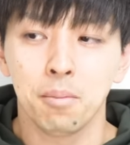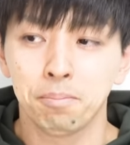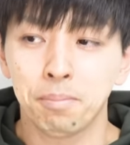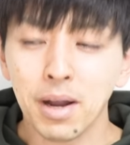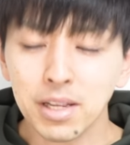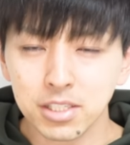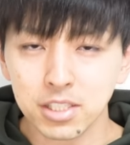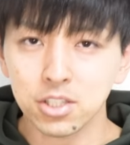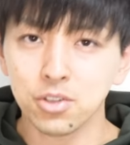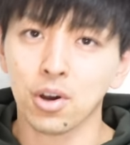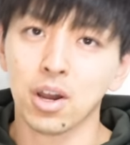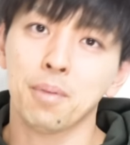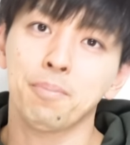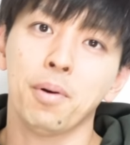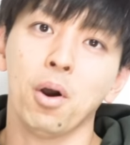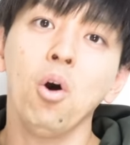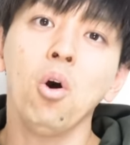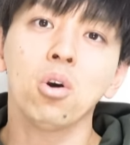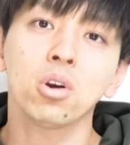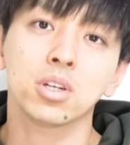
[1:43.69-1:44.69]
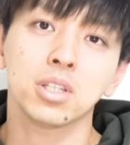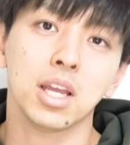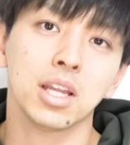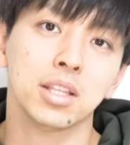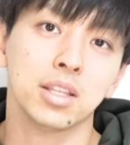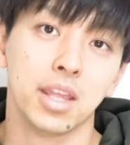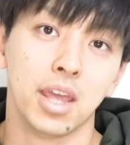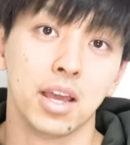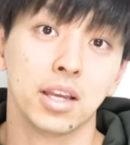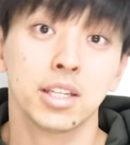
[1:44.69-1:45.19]
罰のがやっぱ多く
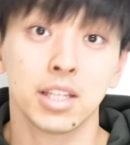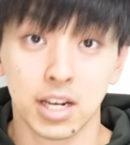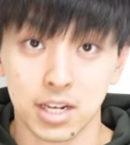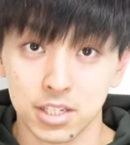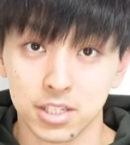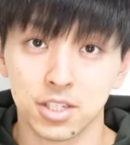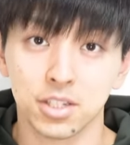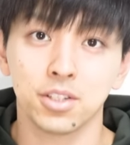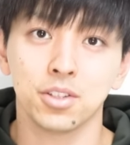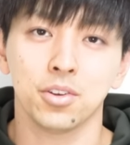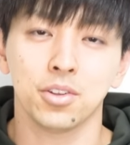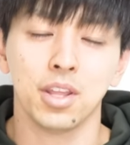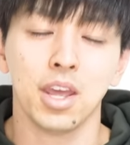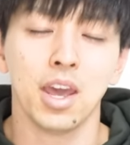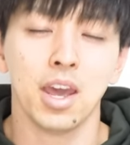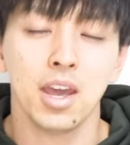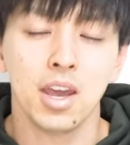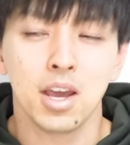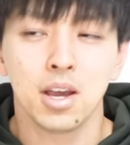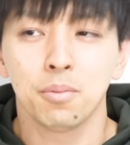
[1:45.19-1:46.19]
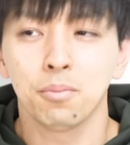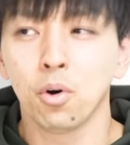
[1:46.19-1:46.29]
なってきたりするので、